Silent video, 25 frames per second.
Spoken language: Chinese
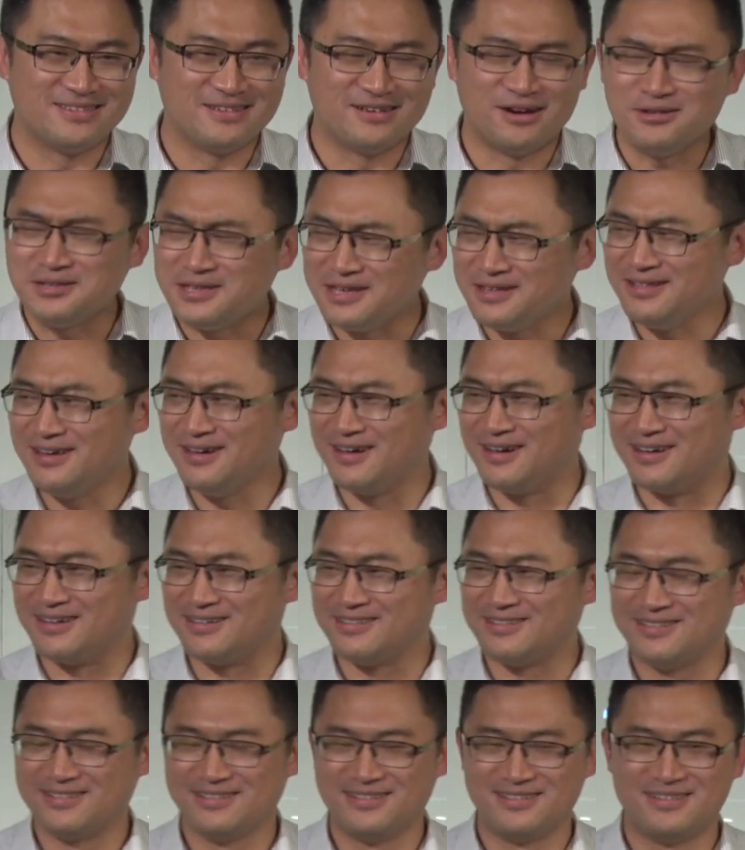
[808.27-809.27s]
哦，真的，
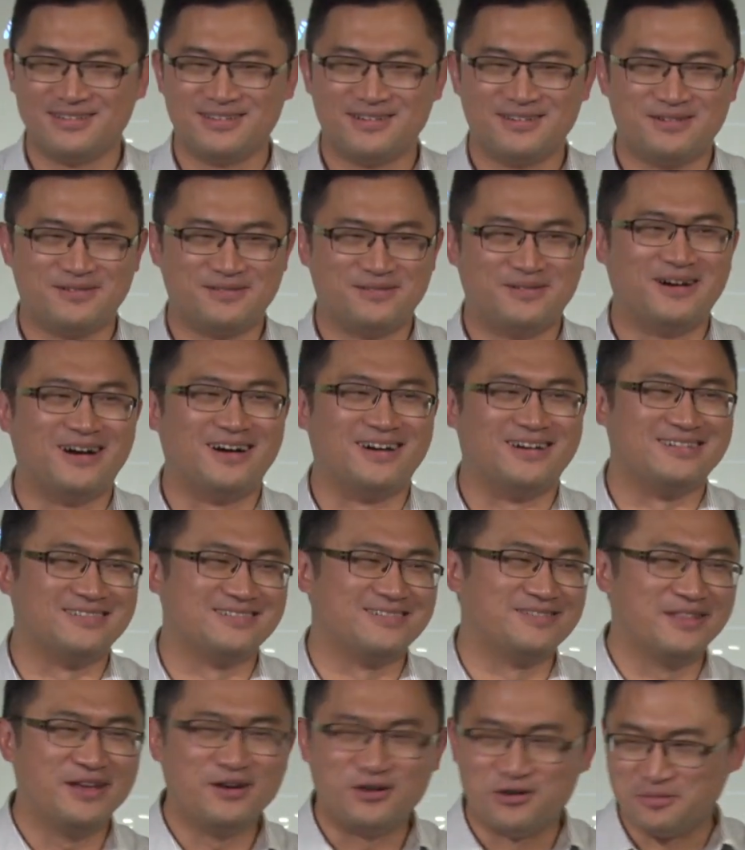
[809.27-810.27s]
哇，
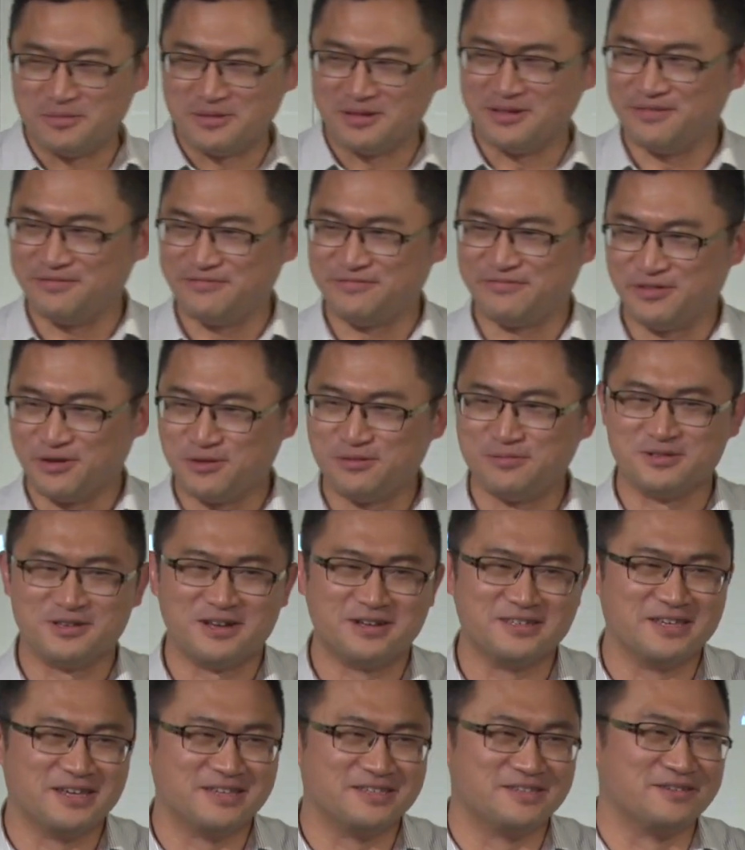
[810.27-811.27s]
那我们的 feel 比较
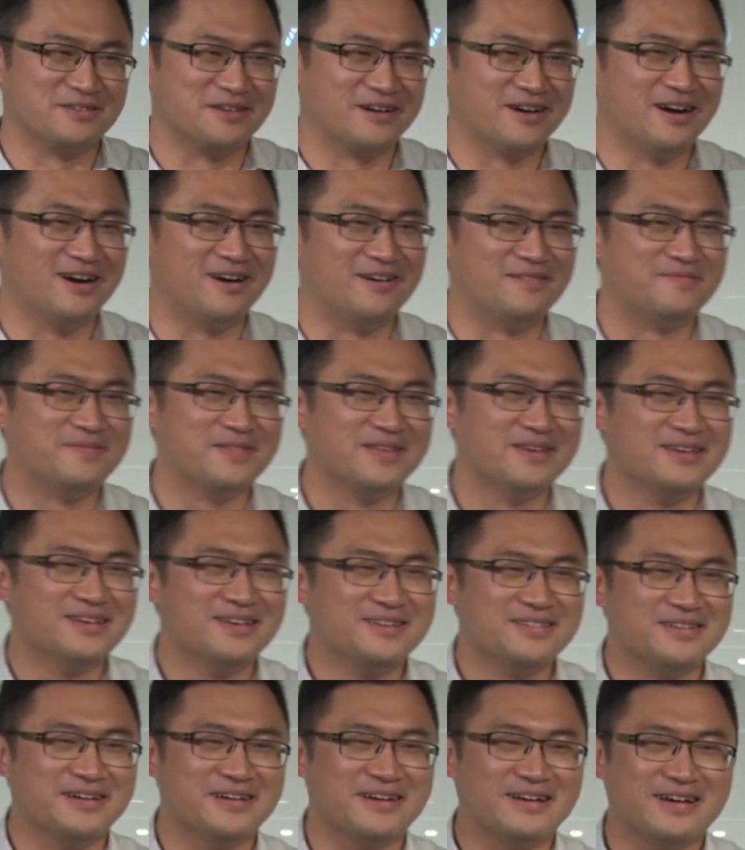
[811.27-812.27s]
接近，很好。
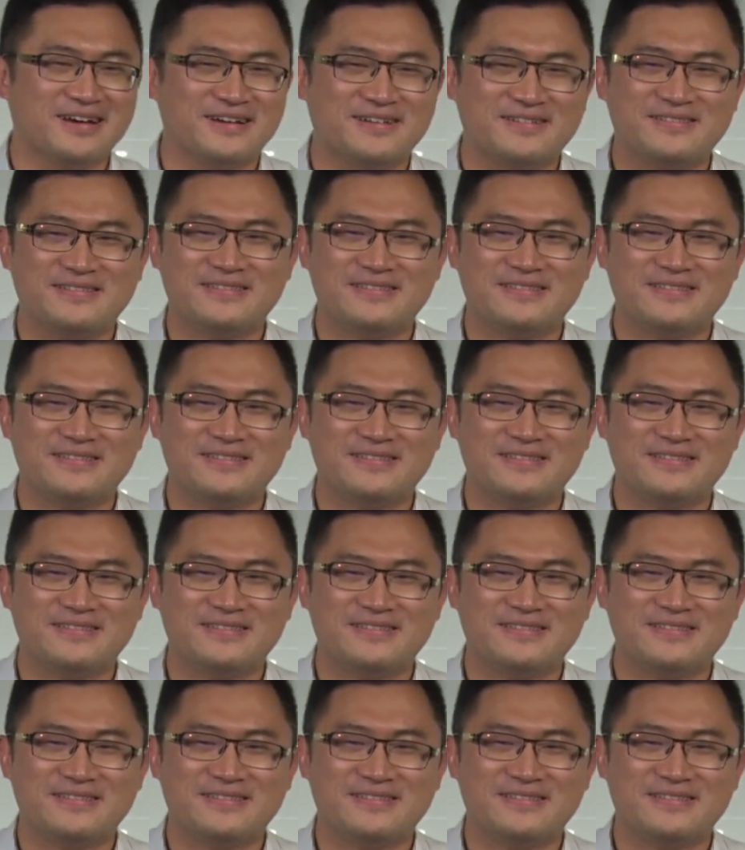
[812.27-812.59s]
对，